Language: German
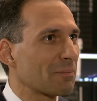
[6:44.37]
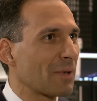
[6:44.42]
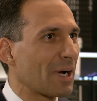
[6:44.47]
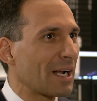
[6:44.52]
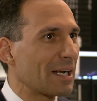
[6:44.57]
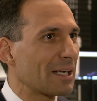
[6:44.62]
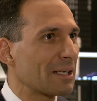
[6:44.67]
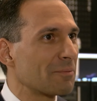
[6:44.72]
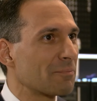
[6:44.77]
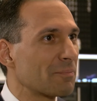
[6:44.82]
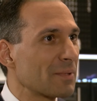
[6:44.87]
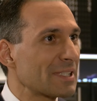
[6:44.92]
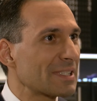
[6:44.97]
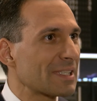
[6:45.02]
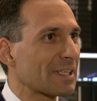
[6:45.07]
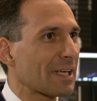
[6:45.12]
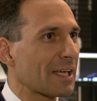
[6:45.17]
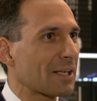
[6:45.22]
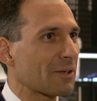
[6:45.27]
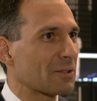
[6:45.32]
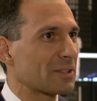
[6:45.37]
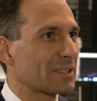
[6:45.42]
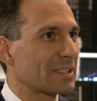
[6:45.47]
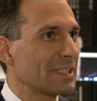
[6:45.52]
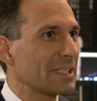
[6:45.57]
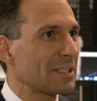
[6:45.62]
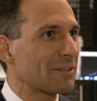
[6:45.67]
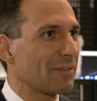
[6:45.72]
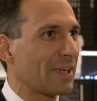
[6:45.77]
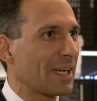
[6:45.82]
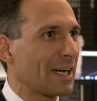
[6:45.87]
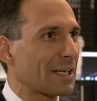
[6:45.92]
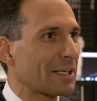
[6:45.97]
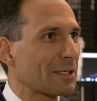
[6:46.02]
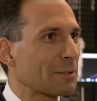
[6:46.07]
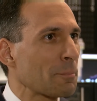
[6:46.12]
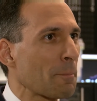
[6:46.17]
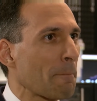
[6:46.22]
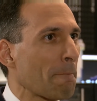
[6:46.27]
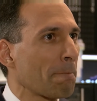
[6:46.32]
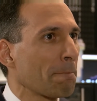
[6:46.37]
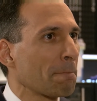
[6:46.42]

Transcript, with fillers: mal ein bisschen reduziert werden.